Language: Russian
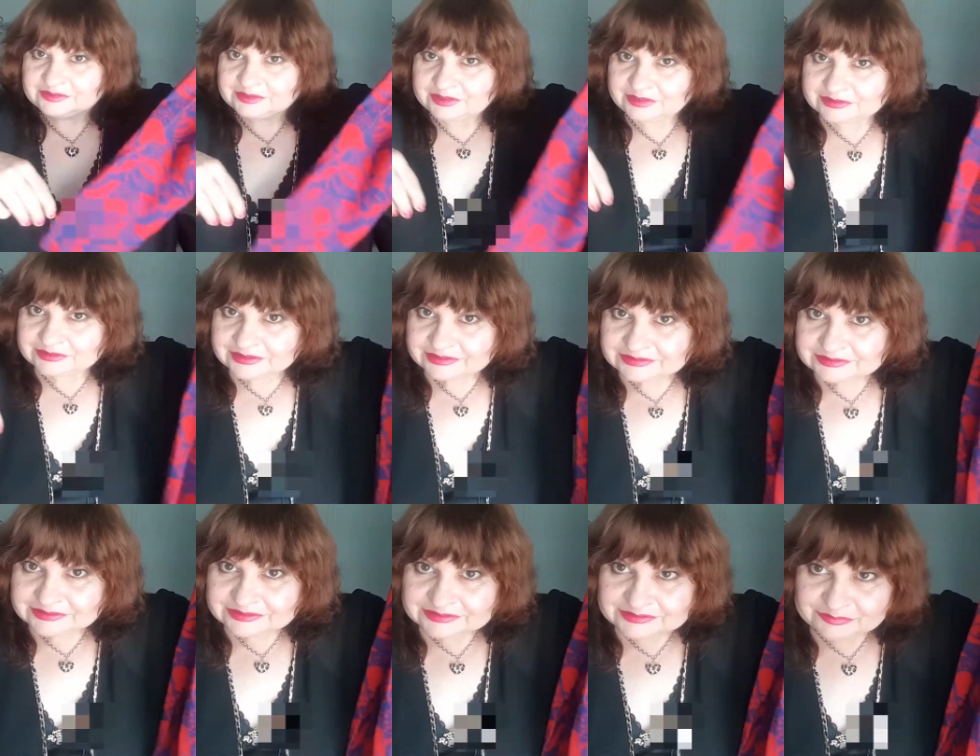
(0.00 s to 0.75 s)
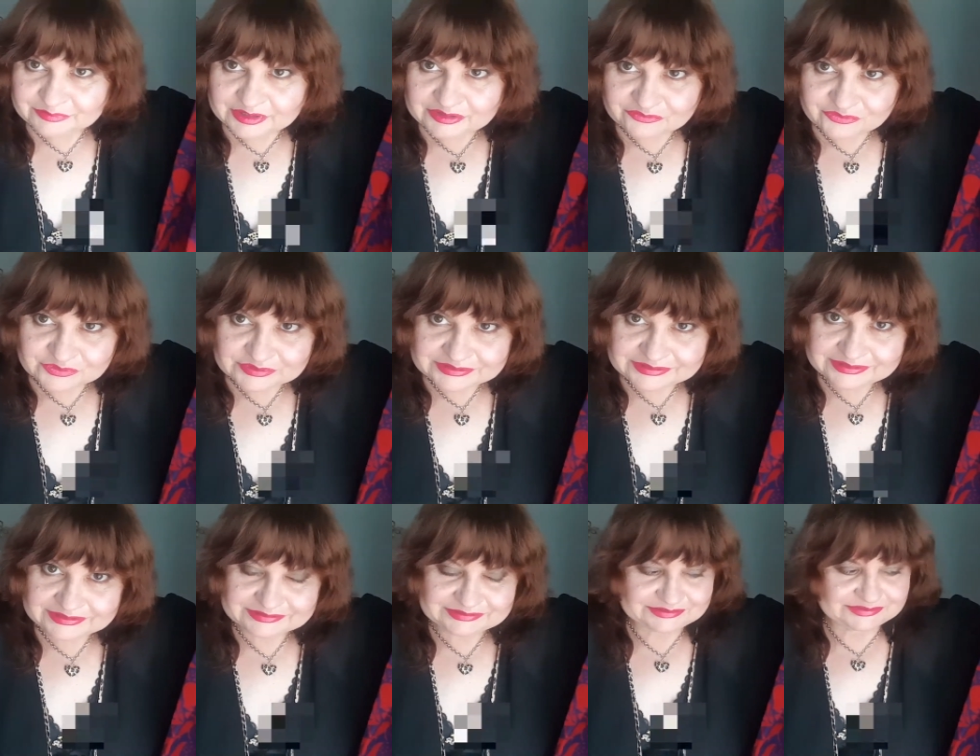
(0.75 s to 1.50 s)
халат из моего
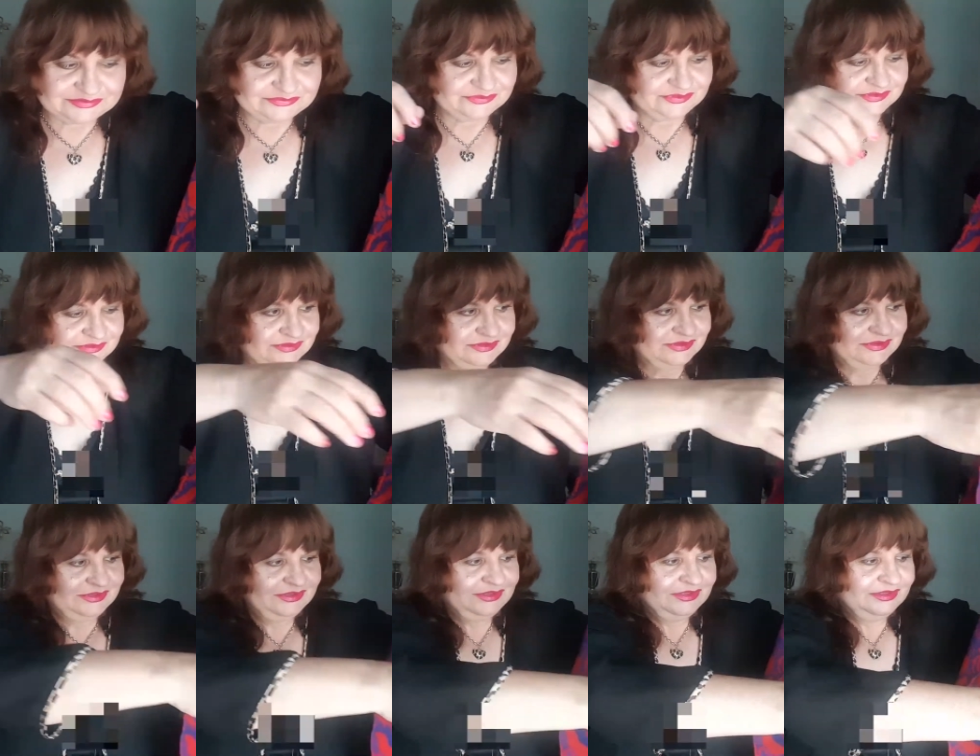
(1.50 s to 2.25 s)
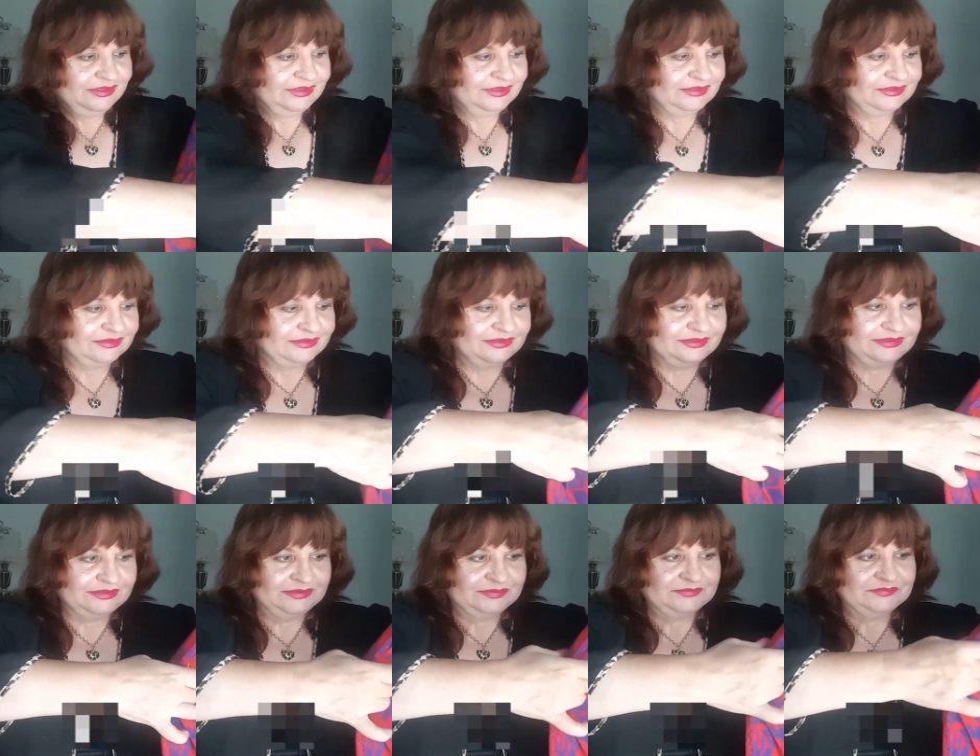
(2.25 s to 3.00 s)
детства.
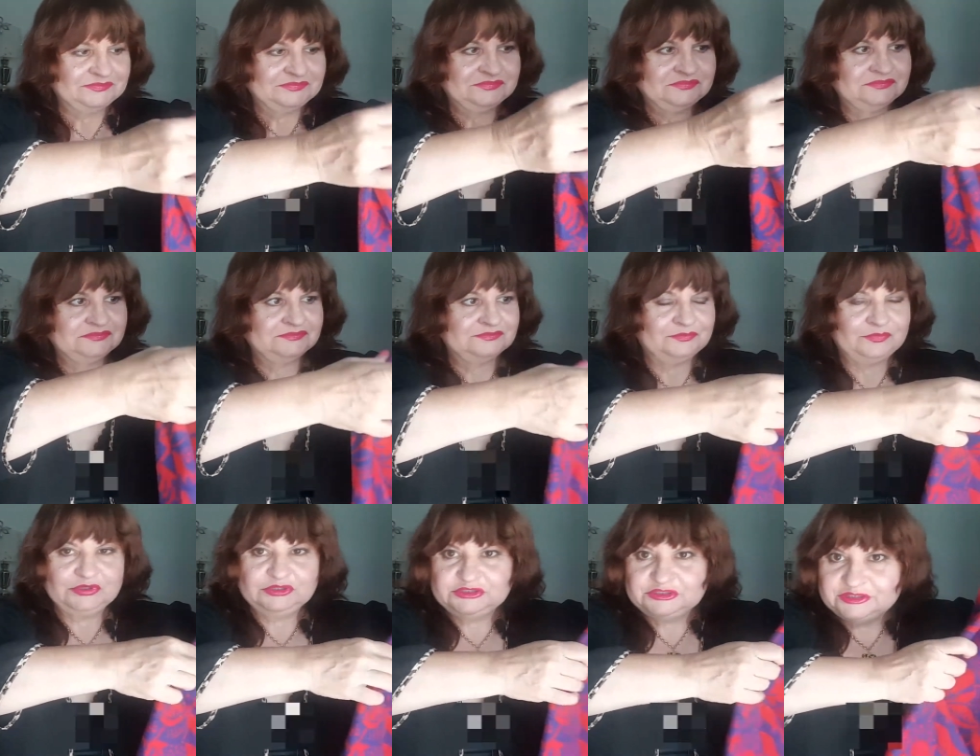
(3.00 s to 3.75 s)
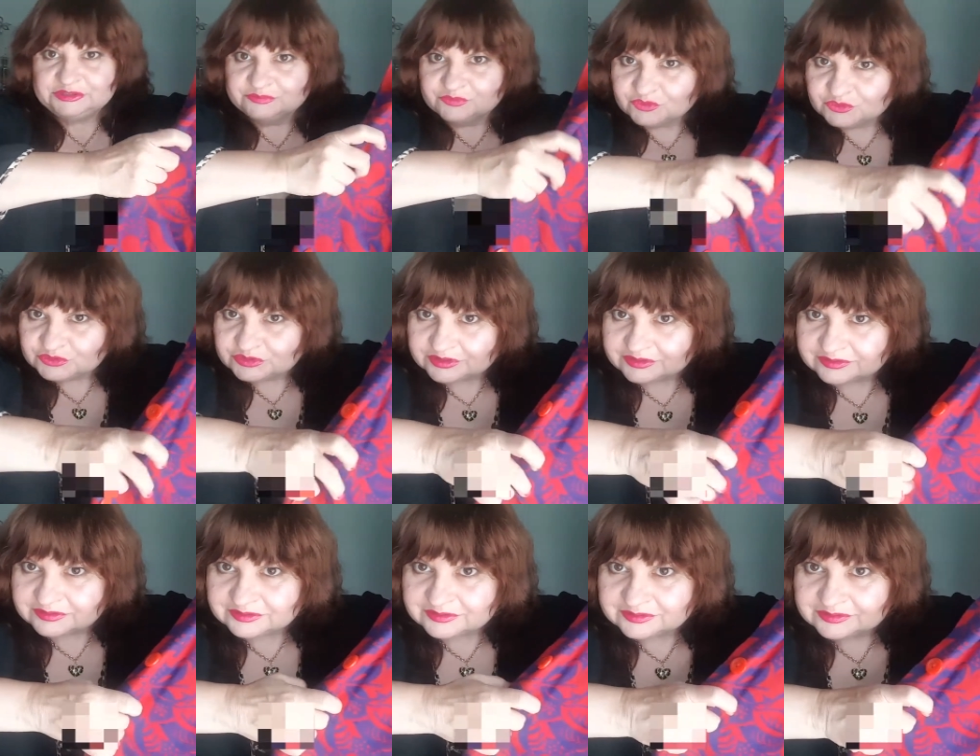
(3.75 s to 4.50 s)
Э, почему-то
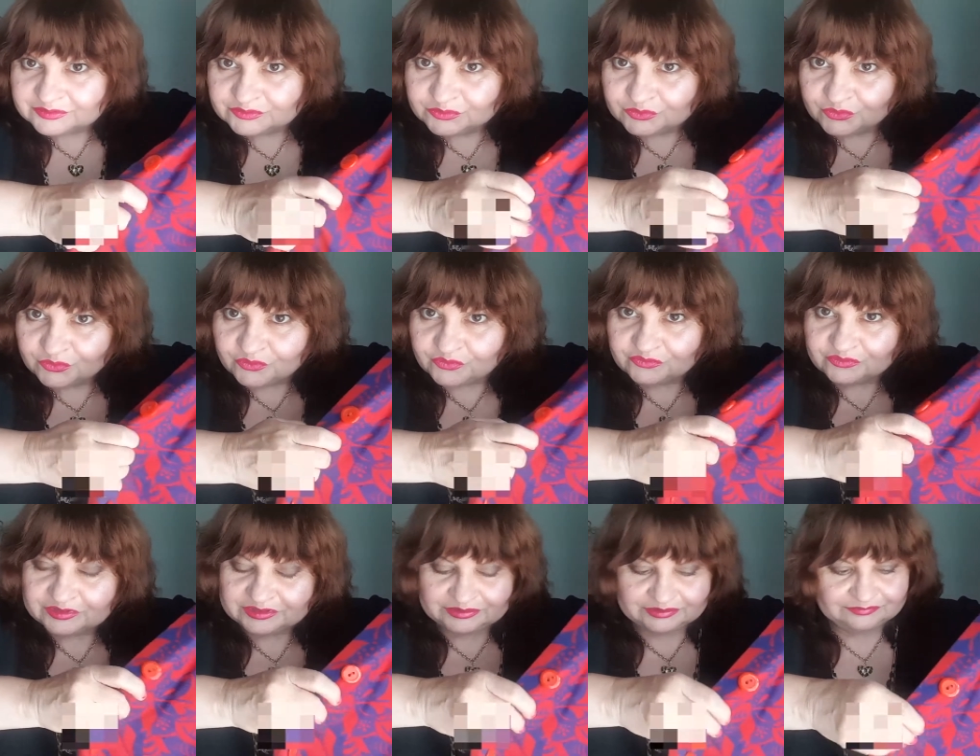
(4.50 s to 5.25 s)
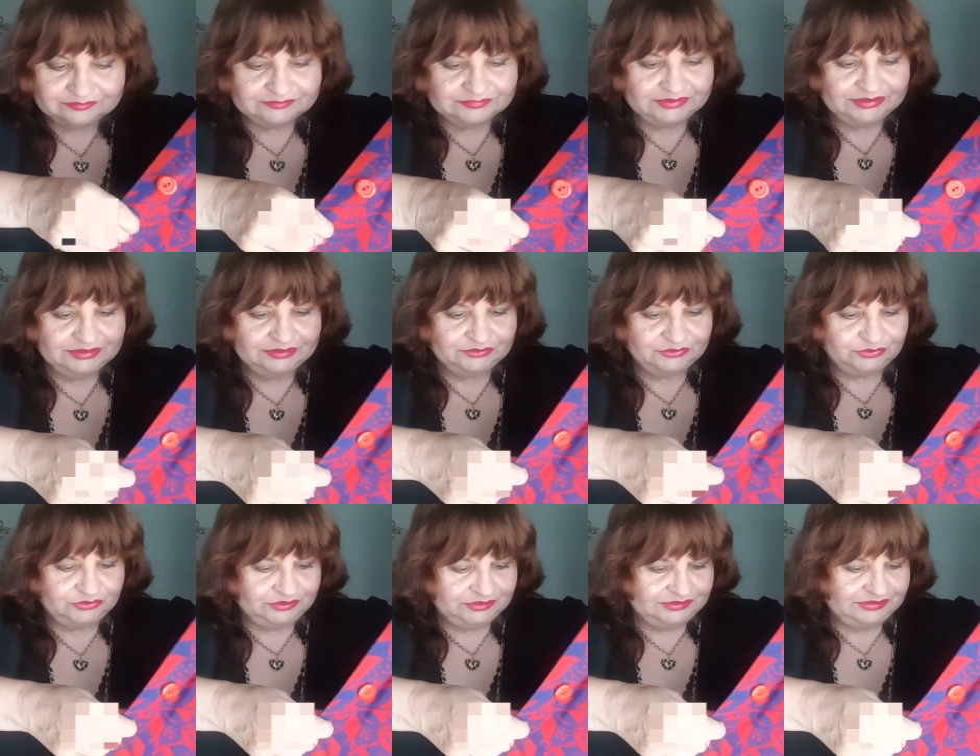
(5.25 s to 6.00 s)
новый.
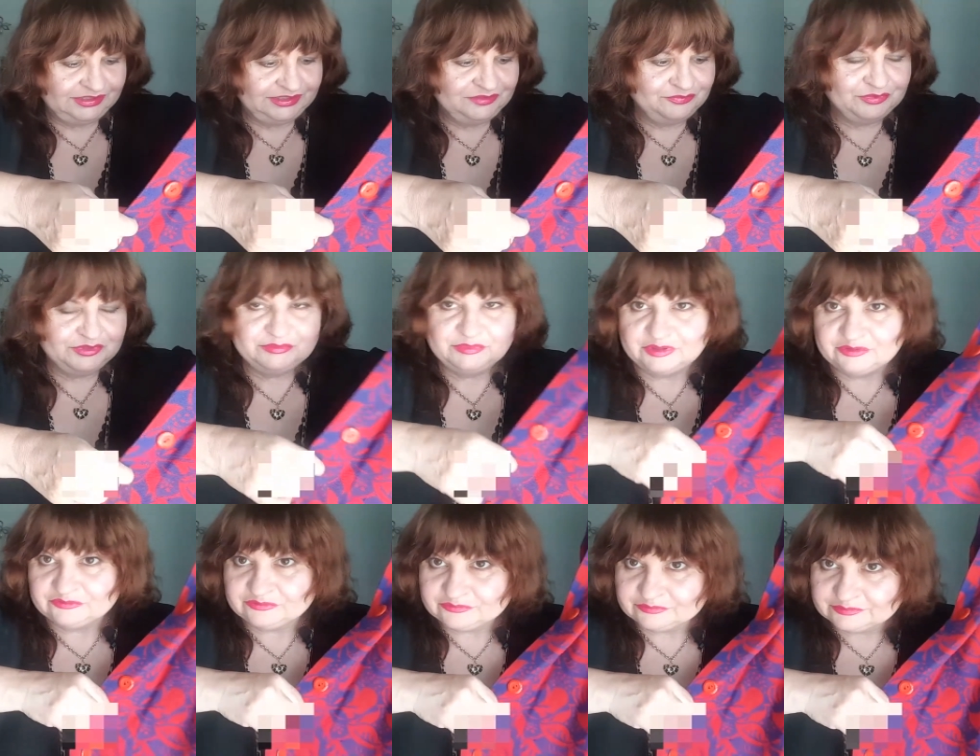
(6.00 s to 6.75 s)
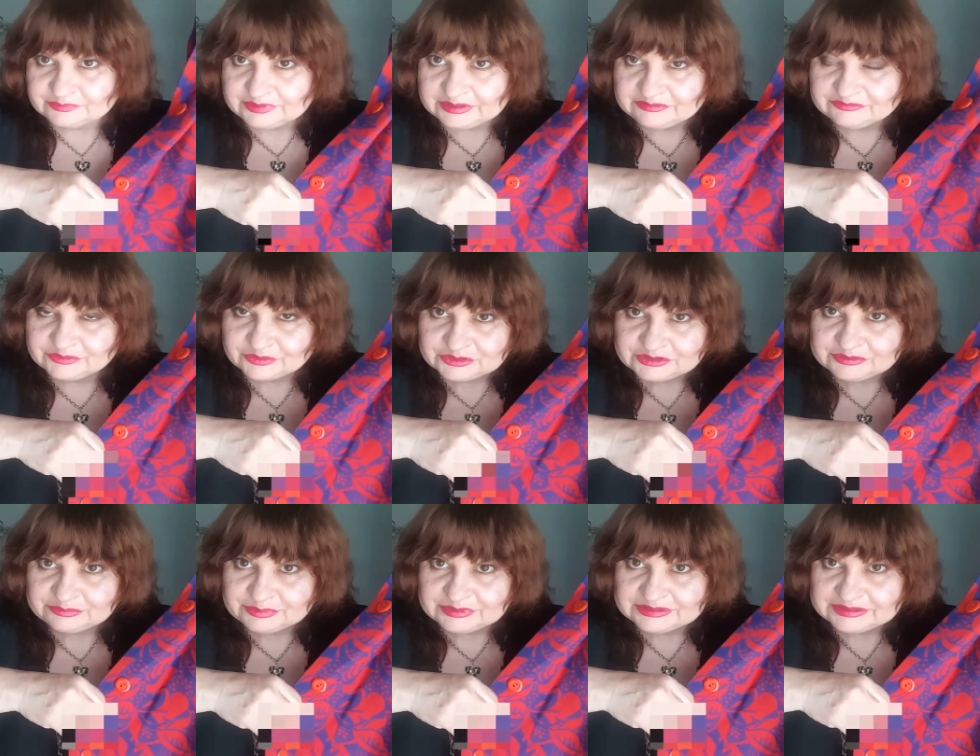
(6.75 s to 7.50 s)
Только я не понимаю, мы
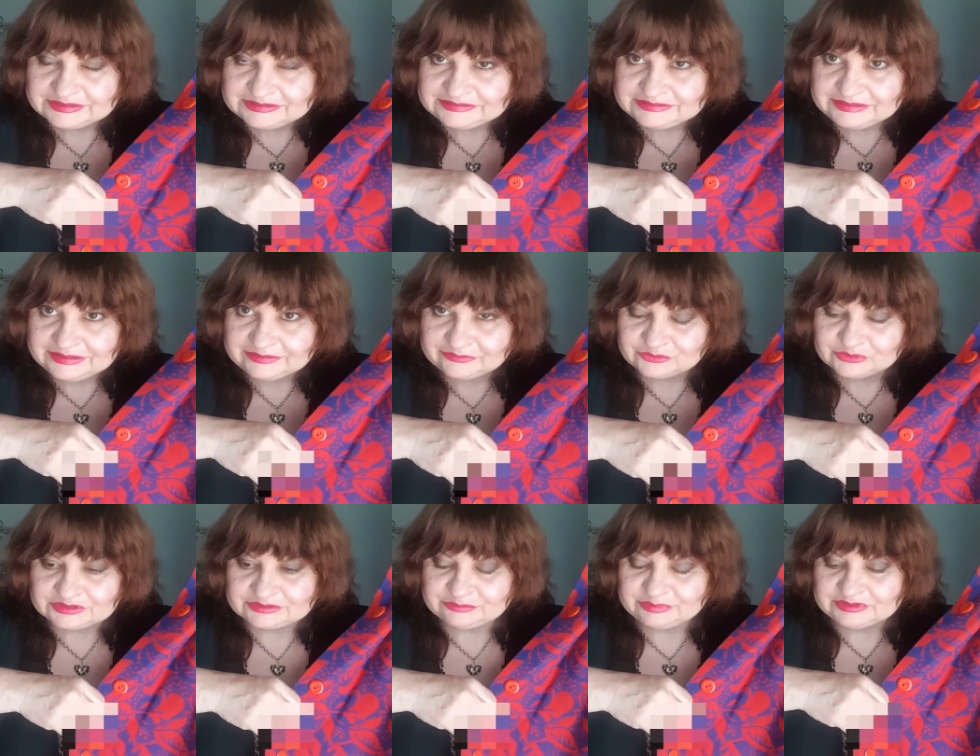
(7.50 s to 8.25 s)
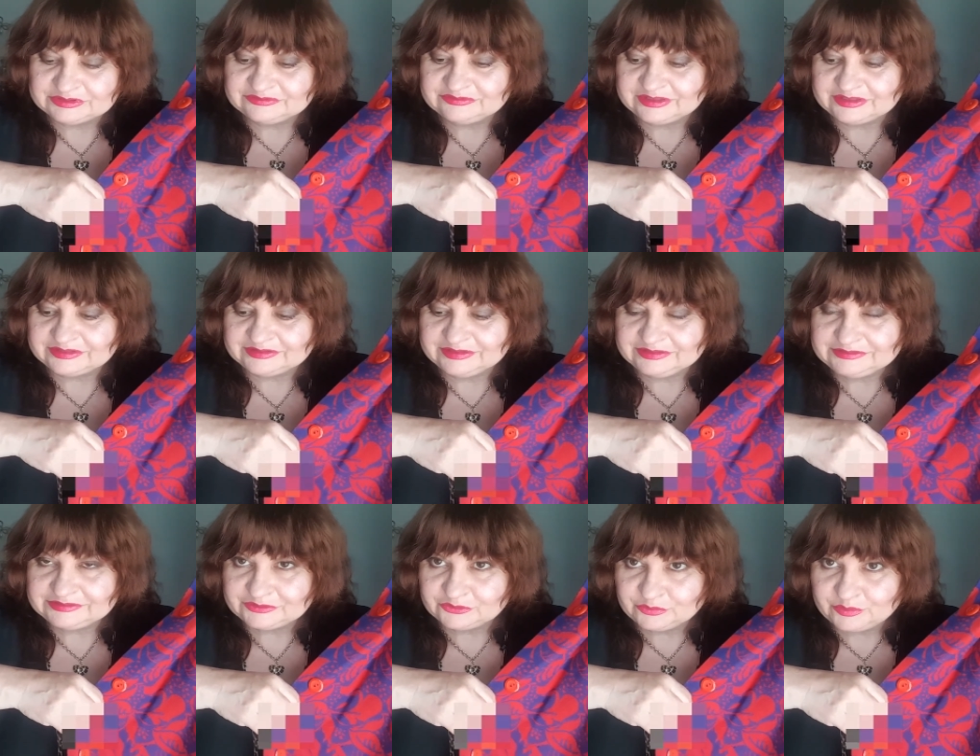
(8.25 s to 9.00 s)
вроде бы носили, у нас было два
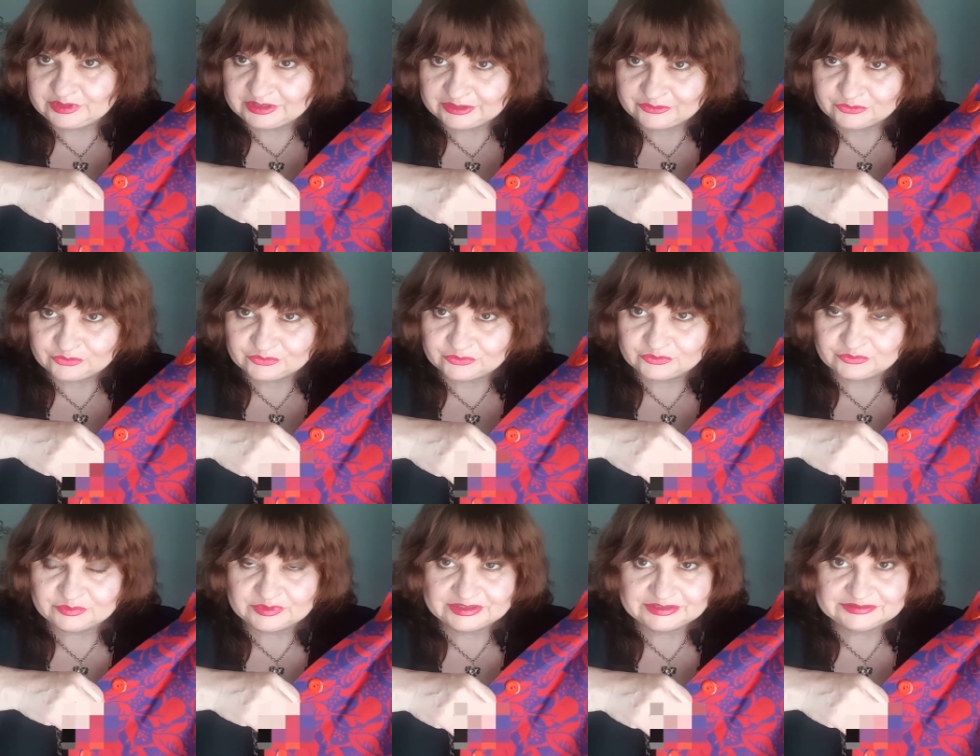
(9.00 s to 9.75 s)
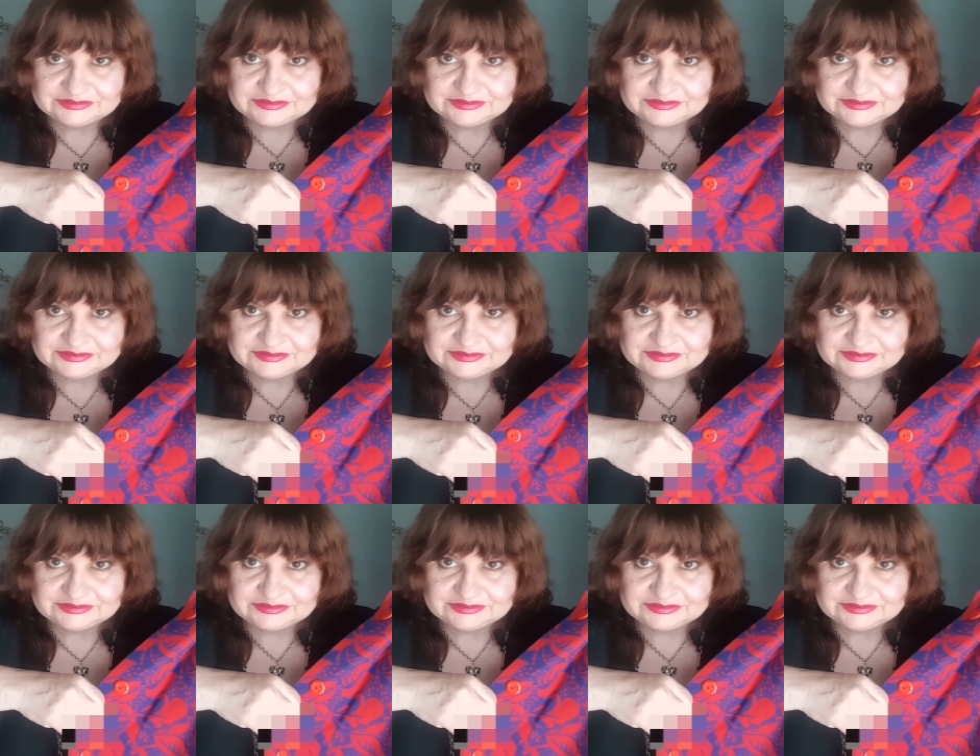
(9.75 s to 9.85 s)
халатика, у меня и у моей